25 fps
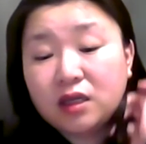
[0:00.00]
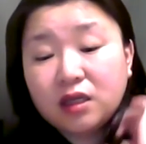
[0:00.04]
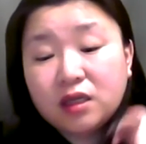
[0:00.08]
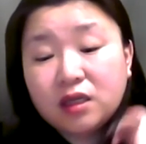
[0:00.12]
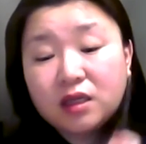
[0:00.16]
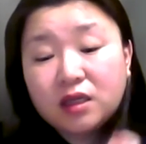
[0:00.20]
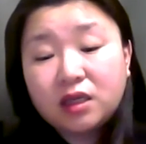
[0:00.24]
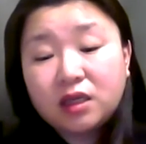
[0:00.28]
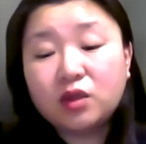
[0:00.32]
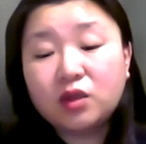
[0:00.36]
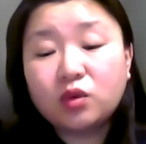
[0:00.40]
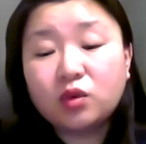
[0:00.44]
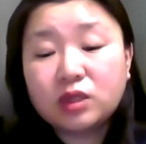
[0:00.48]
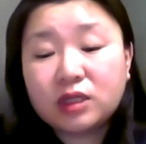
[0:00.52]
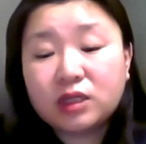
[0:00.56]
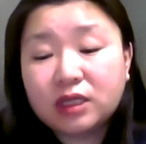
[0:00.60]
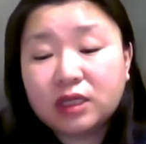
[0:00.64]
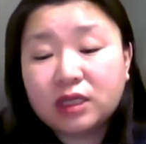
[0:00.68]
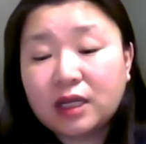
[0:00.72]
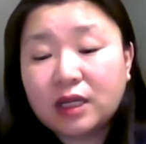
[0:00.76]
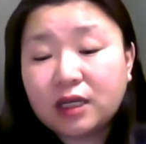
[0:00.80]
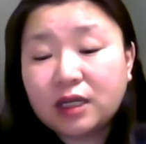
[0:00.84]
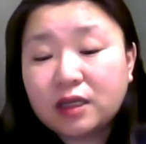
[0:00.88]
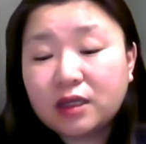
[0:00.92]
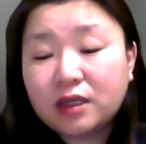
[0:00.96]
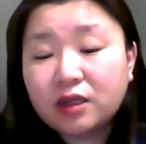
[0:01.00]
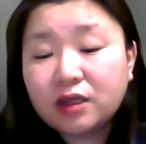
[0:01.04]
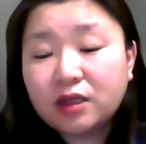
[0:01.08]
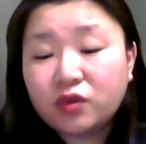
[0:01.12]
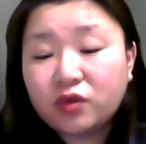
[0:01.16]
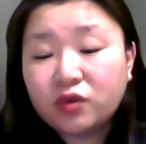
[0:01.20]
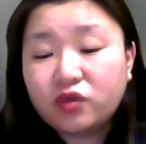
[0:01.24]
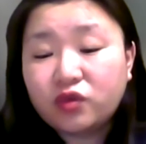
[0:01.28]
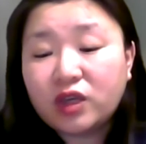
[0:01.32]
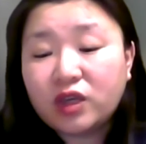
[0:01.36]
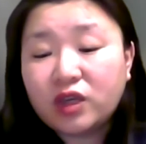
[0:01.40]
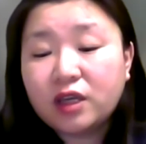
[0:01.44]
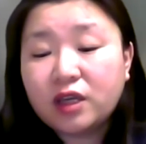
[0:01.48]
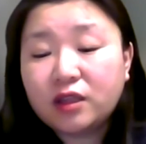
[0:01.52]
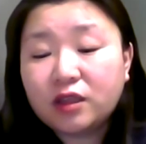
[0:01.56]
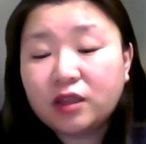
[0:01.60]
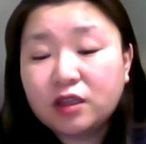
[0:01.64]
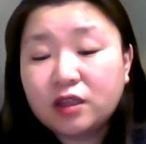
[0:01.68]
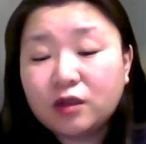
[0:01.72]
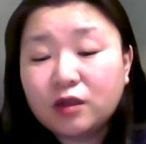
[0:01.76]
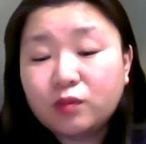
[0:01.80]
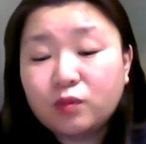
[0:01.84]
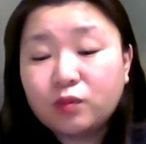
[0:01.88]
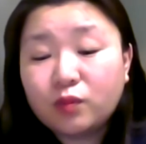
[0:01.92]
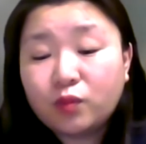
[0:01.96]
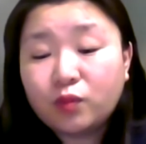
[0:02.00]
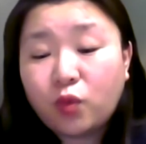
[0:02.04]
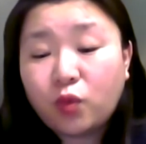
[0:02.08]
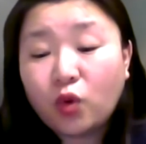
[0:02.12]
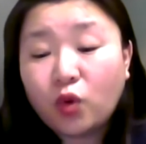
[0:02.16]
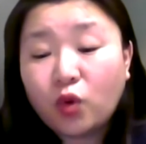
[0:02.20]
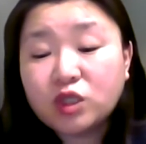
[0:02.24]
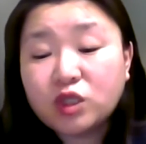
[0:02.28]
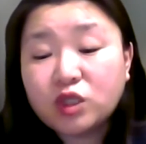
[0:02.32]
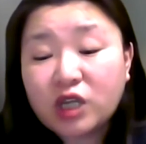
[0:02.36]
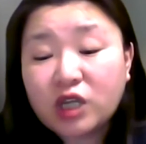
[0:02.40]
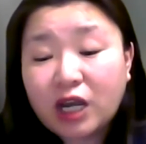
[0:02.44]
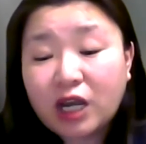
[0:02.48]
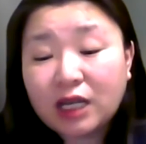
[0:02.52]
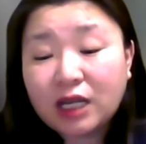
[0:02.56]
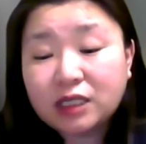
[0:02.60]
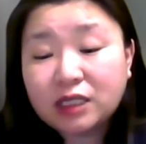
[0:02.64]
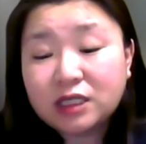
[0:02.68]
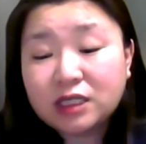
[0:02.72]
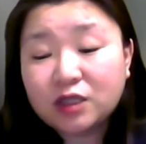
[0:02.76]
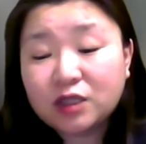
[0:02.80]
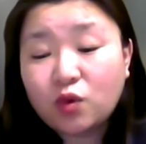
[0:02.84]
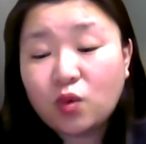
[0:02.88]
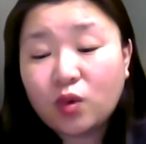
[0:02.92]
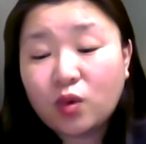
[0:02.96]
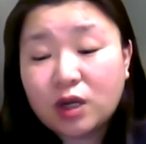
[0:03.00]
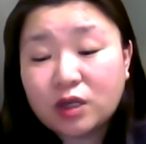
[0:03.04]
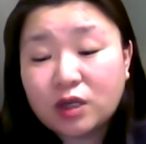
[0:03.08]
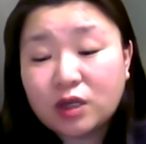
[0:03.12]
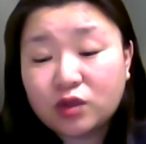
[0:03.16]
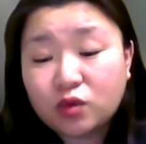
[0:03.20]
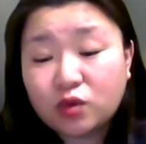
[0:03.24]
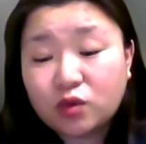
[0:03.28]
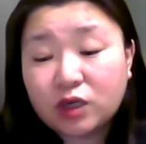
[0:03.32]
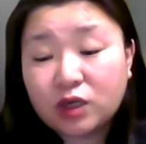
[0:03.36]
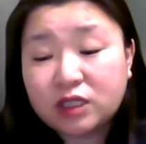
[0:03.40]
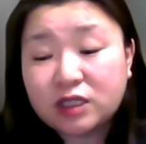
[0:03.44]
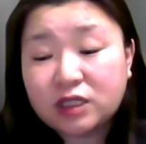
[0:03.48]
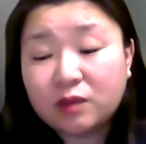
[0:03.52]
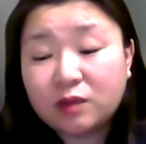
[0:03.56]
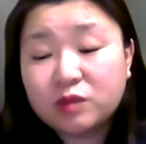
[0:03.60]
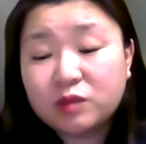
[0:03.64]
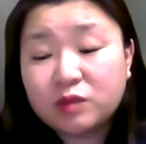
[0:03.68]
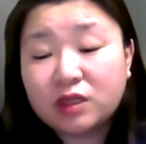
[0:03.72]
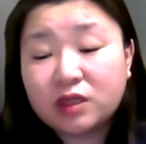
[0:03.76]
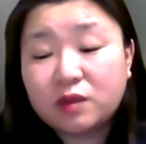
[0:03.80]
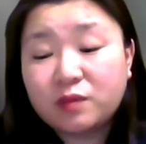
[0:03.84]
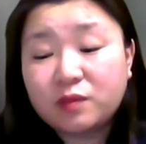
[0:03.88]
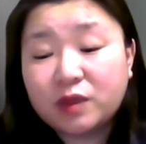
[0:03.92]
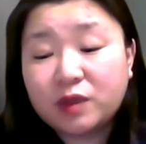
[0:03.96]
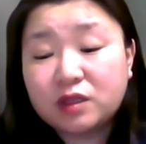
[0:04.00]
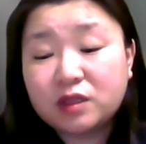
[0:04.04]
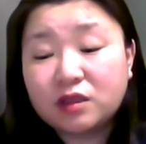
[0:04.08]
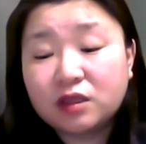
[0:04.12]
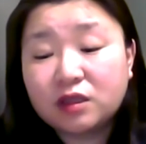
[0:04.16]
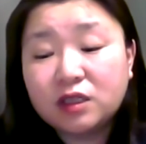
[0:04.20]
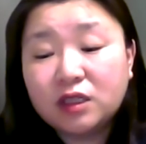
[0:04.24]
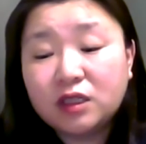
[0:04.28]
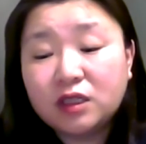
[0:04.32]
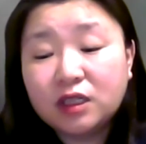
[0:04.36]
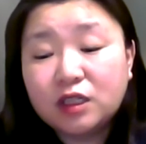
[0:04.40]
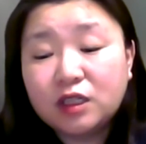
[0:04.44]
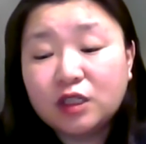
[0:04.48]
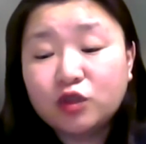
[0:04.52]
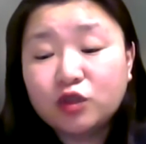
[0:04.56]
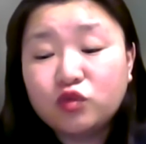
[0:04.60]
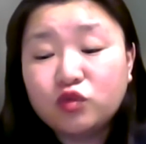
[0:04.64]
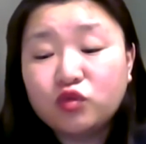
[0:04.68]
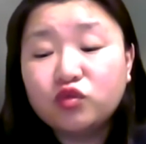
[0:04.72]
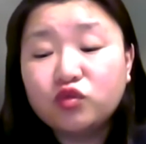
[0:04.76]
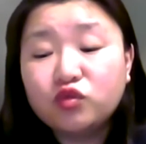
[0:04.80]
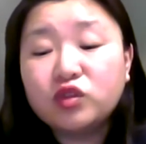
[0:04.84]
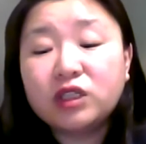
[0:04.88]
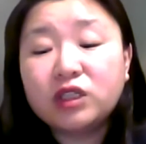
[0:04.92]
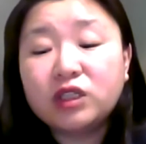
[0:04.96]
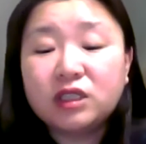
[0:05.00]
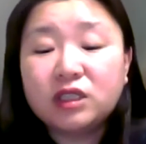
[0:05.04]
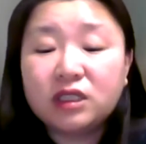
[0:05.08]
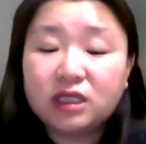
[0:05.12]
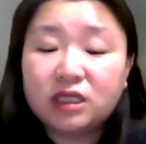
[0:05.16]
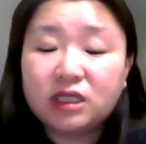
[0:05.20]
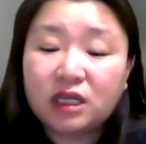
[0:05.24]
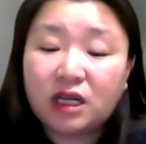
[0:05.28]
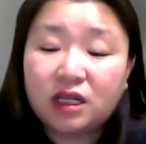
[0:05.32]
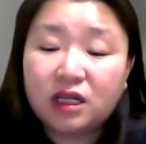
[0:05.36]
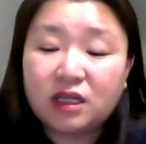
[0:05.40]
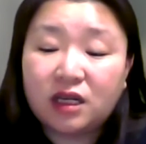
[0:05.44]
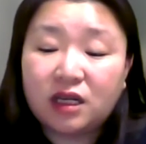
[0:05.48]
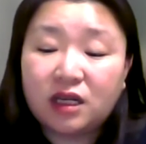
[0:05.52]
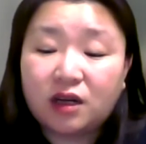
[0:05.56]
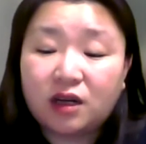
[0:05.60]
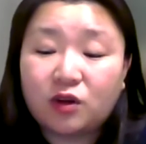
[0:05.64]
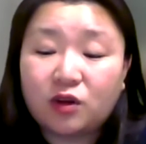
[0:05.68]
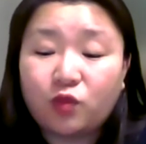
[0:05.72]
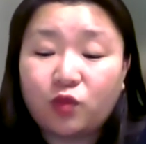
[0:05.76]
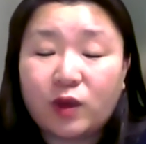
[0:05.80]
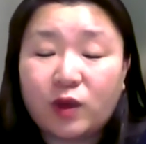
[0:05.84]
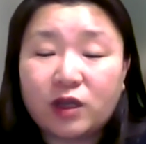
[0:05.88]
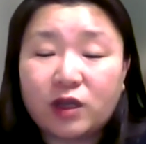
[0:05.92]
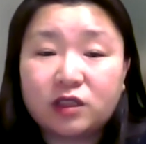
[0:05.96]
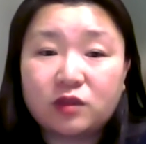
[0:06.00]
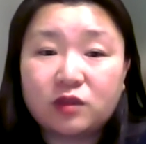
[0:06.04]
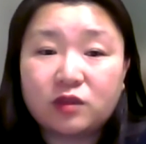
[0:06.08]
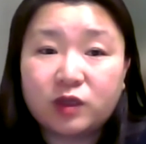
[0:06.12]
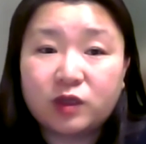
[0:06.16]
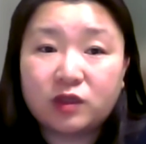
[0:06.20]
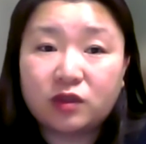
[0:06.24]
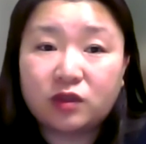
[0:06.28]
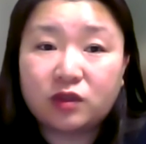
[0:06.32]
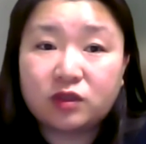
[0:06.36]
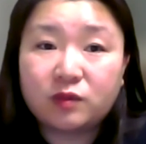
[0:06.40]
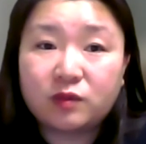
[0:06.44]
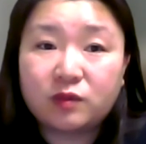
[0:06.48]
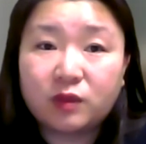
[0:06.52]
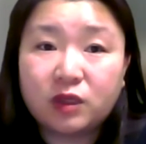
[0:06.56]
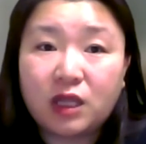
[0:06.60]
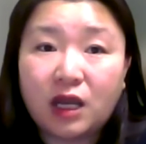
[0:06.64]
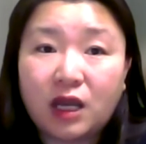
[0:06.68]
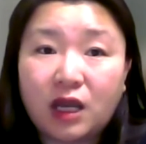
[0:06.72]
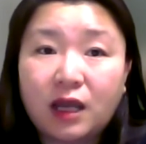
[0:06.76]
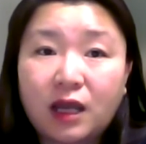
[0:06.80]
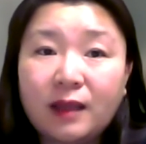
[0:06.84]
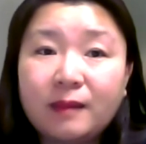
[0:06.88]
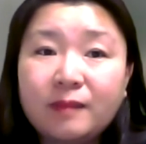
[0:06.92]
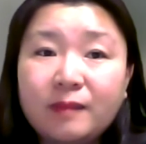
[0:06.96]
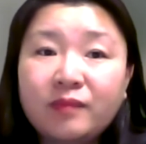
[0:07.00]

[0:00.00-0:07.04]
기도 시간에는 위에 있는 보좌, 시공간 초월 이, 삼, 칠의 빛을 누리는 시간이라고 말씀하셨습니다.